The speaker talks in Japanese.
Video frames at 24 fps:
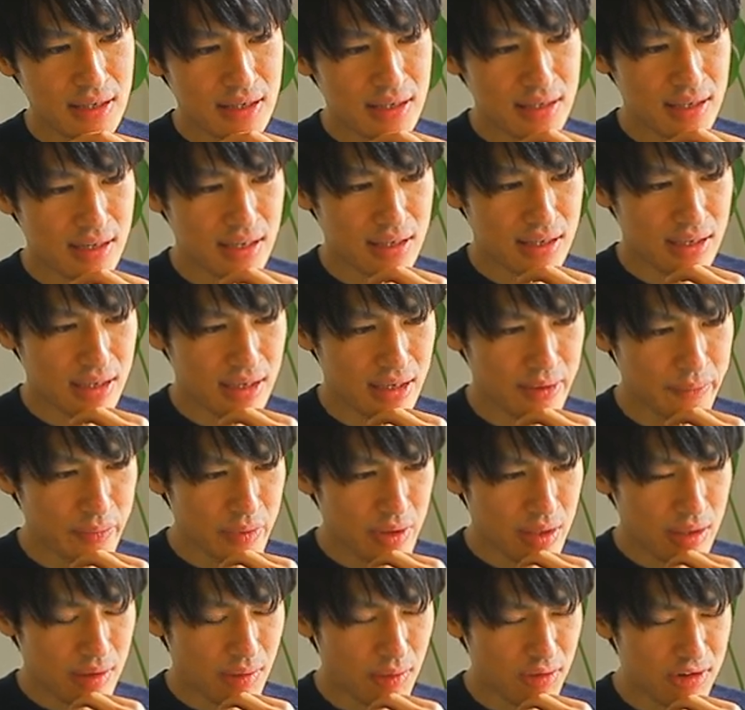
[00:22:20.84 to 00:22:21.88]
だから、
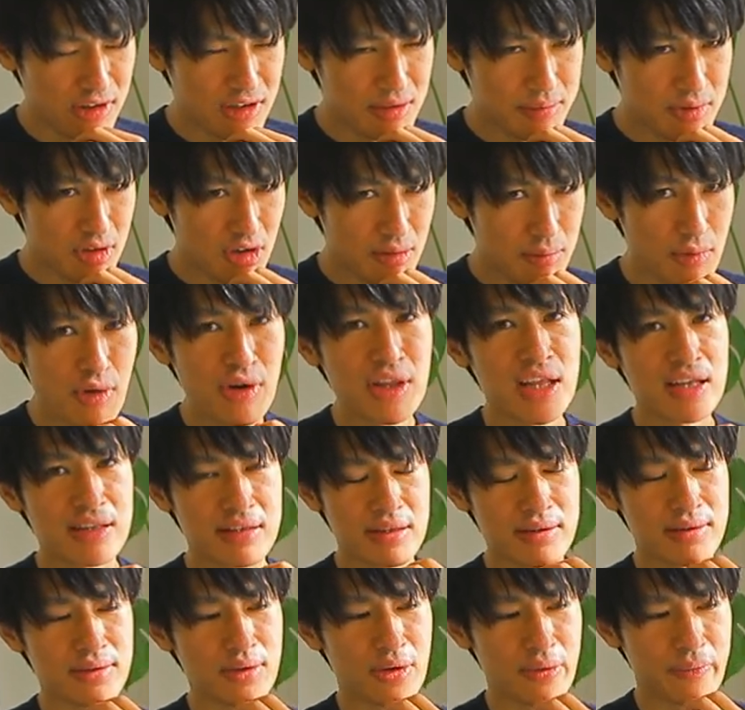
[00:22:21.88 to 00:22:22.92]
臆病者なん
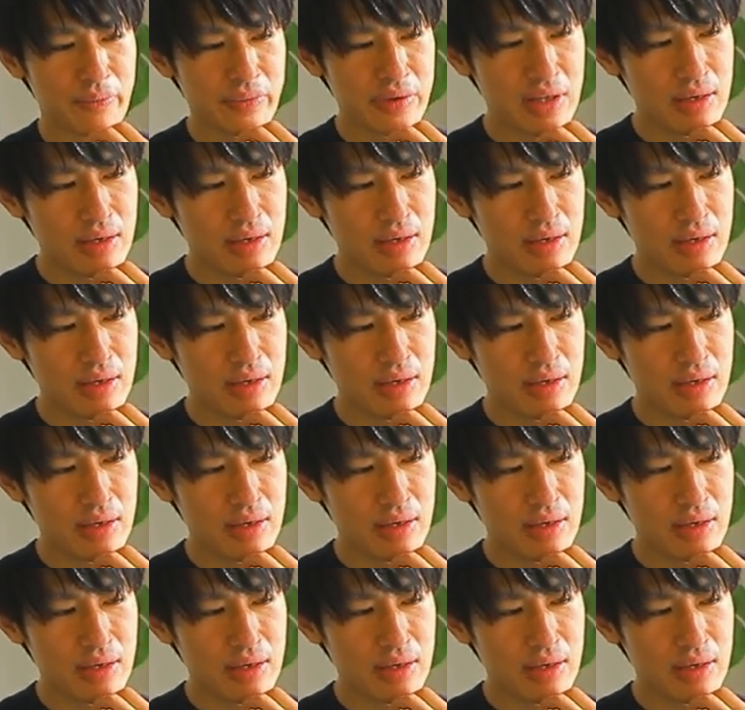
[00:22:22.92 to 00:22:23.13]
ですよ。